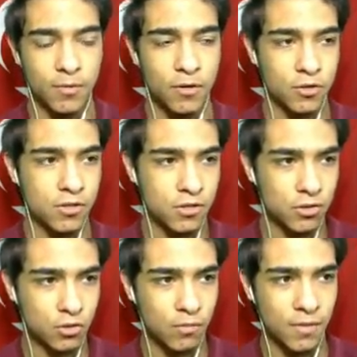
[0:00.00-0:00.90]
biliyorsun
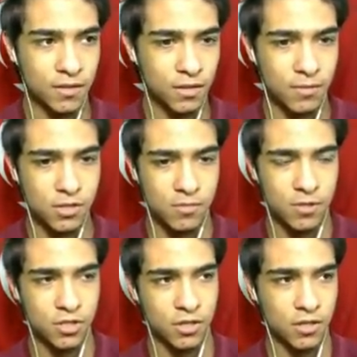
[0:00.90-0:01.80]
Strongman tabanca
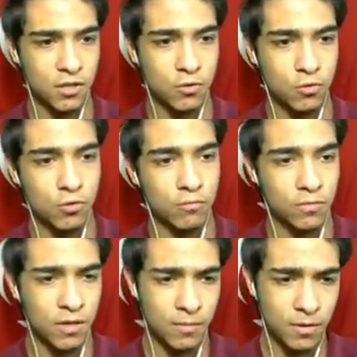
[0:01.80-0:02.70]
maçlarında kötüyüm.
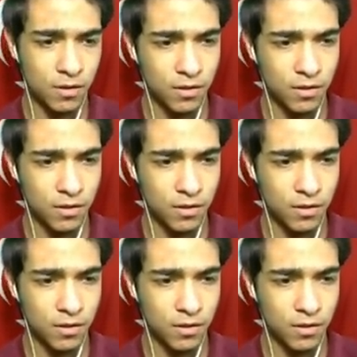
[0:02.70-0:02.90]
Tabi